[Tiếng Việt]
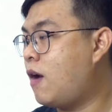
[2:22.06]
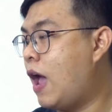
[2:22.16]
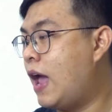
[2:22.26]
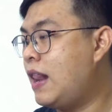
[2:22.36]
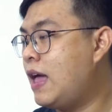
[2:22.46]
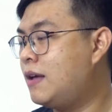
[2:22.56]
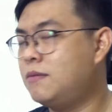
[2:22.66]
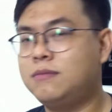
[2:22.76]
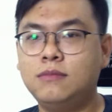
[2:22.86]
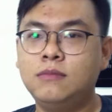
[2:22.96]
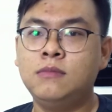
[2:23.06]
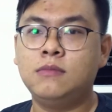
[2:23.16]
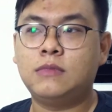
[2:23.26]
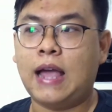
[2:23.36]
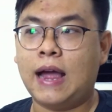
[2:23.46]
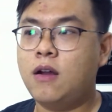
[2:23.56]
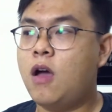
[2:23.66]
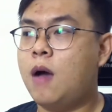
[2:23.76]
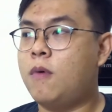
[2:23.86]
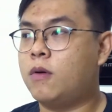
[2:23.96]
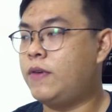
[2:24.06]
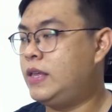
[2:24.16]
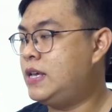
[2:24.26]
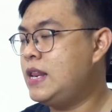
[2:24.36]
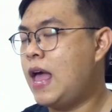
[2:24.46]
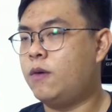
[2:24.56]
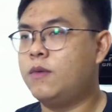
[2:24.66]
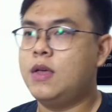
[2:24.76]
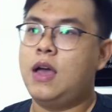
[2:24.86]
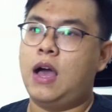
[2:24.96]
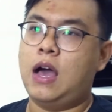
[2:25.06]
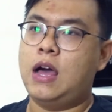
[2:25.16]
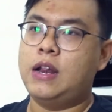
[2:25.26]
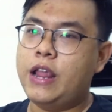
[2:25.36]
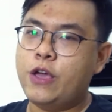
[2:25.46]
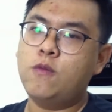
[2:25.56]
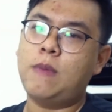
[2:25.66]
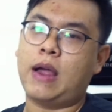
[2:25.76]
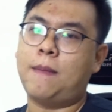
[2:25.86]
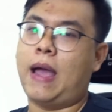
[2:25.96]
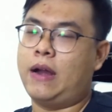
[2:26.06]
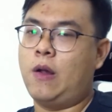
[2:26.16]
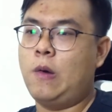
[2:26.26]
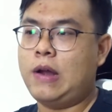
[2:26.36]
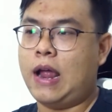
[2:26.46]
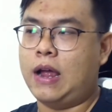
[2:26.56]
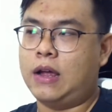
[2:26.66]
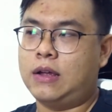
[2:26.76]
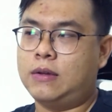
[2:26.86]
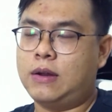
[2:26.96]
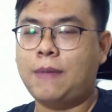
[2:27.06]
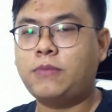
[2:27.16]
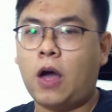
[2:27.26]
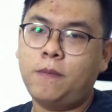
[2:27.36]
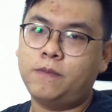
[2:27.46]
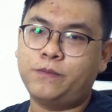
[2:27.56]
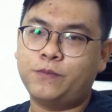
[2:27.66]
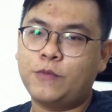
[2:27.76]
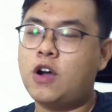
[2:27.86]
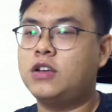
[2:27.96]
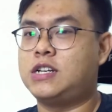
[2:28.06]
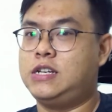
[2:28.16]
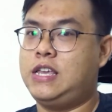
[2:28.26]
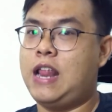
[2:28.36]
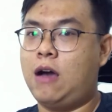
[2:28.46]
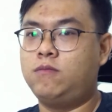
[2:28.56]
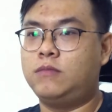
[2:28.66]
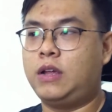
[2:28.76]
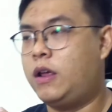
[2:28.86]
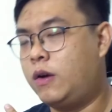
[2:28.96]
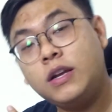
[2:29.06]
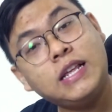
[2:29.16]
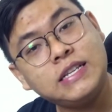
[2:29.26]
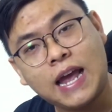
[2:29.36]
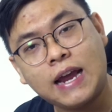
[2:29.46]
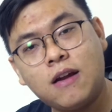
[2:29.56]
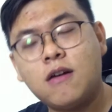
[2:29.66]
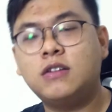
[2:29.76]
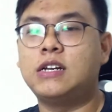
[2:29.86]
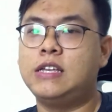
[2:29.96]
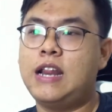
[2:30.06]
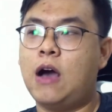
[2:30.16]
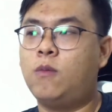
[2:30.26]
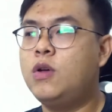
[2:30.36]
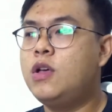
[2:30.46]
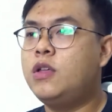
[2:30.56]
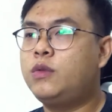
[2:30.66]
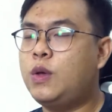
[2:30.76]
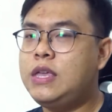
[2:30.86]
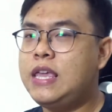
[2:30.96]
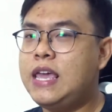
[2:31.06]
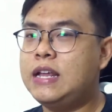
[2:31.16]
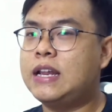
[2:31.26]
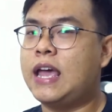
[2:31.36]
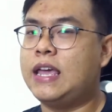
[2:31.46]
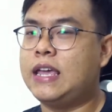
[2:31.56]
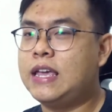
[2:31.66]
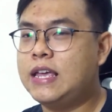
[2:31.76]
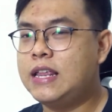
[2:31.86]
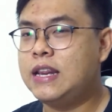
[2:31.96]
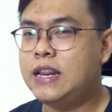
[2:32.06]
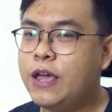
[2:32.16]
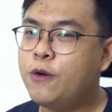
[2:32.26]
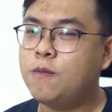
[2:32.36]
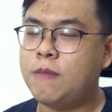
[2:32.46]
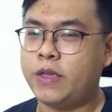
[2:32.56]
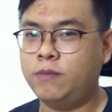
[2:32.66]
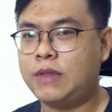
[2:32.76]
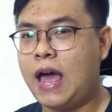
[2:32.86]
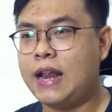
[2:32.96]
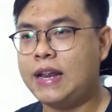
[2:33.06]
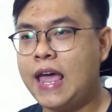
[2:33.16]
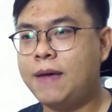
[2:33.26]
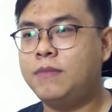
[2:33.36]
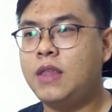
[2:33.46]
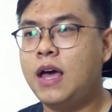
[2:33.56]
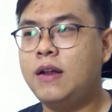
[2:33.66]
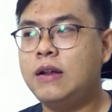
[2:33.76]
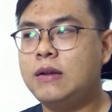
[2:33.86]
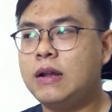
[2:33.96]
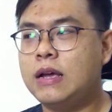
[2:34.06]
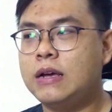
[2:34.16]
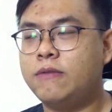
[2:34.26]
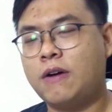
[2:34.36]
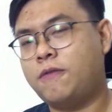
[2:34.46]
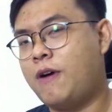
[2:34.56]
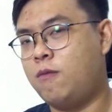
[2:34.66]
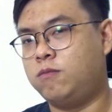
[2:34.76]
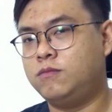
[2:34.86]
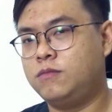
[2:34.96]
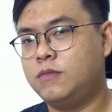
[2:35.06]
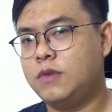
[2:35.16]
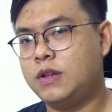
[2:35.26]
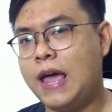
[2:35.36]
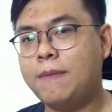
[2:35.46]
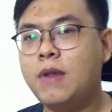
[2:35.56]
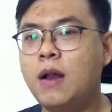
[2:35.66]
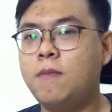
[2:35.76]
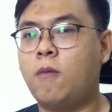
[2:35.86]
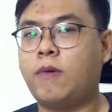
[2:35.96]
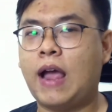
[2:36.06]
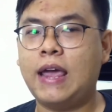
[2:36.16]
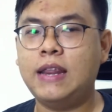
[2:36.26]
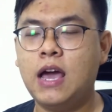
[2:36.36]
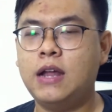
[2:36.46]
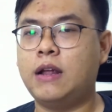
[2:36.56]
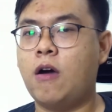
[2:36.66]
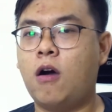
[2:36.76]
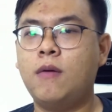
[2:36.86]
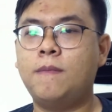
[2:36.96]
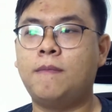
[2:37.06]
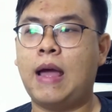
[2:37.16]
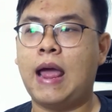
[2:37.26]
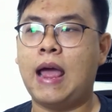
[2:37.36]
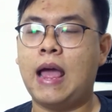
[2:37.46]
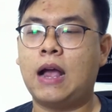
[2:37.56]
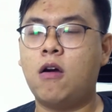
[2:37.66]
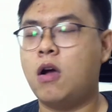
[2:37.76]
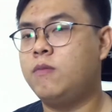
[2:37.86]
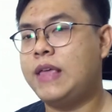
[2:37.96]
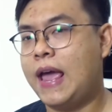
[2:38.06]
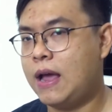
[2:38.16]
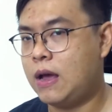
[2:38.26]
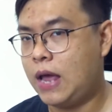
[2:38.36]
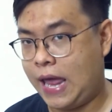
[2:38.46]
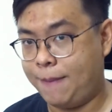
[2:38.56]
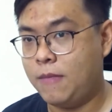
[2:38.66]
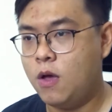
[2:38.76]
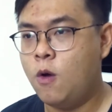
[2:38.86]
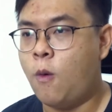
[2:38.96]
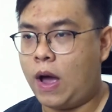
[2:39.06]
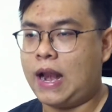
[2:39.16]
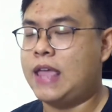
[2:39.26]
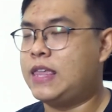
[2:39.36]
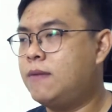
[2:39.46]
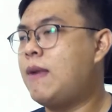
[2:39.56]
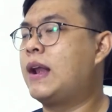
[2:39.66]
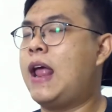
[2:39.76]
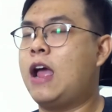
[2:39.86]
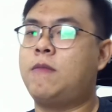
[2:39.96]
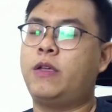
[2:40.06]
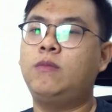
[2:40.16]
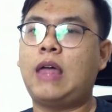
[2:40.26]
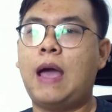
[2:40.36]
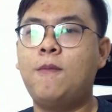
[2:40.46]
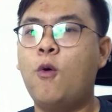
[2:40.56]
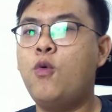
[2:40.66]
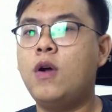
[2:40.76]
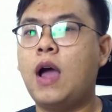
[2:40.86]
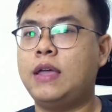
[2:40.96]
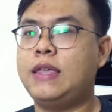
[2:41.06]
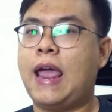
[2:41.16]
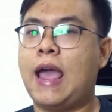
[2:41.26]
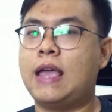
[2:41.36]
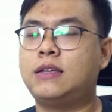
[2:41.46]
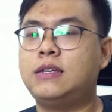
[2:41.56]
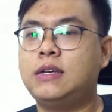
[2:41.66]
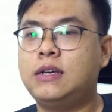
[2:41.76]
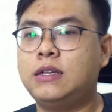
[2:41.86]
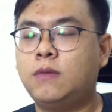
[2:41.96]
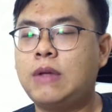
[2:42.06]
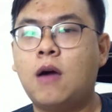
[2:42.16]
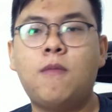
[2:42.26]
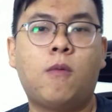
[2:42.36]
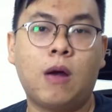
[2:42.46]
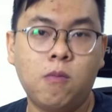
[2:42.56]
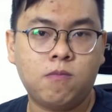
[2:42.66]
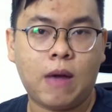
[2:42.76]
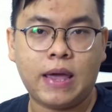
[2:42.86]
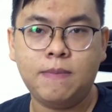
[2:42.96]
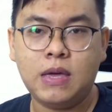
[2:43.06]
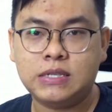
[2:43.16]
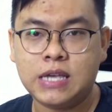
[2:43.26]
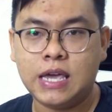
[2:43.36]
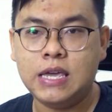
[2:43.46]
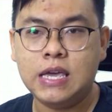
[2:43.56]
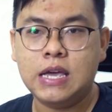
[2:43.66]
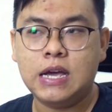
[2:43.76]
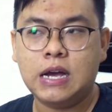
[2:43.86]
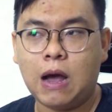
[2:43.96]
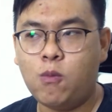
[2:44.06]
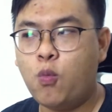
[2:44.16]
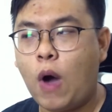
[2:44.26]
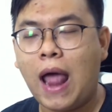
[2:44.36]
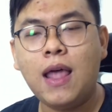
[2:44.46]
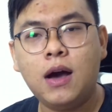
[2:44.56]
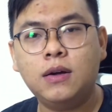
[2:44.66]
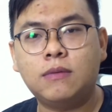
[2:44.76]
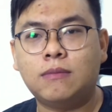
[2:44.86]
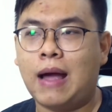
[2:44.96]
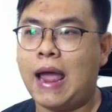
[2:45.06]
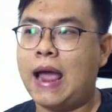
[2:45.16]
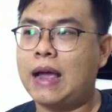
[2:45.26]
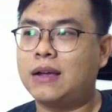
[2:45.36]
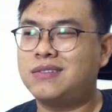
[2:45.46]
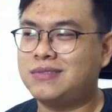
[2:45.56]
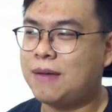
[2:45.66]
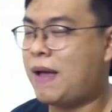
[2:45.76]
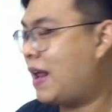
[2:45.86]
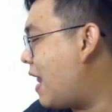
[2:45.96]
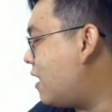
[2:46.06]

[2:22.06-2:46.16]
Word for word: có thể là gắn nó ở một cái vị trí nào. Nếu mà các bạn nói rằng laptop nó có sự di động thì rất chính xác, nó có sự di động. Tuy nhiên thì nếu mà chúng ta đem đến văn phòng, đem đến một cái nơi nào đó mà có không gian hẹp, hoặc là những bạn nào mà chúng ta muốn ở nhà chúng ta có một góc máy PC không quá lớn mà các bạn lại